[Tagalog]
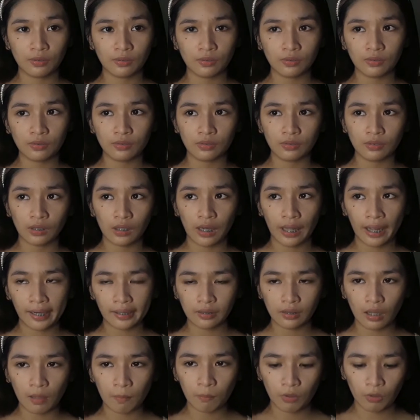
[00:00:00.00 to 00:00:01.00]
yung
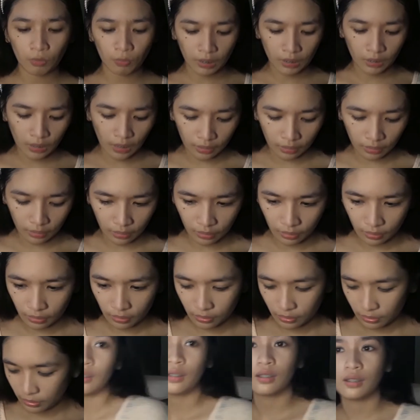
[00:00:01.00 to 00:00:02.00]
light number 1
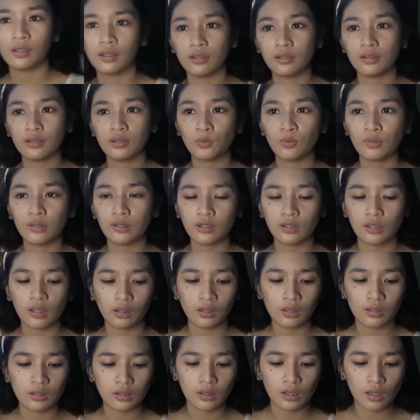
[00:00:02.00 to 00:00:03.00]
natin. And switch
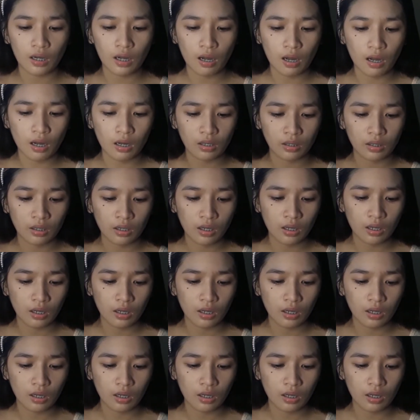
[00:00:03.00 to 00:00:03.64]
natin sa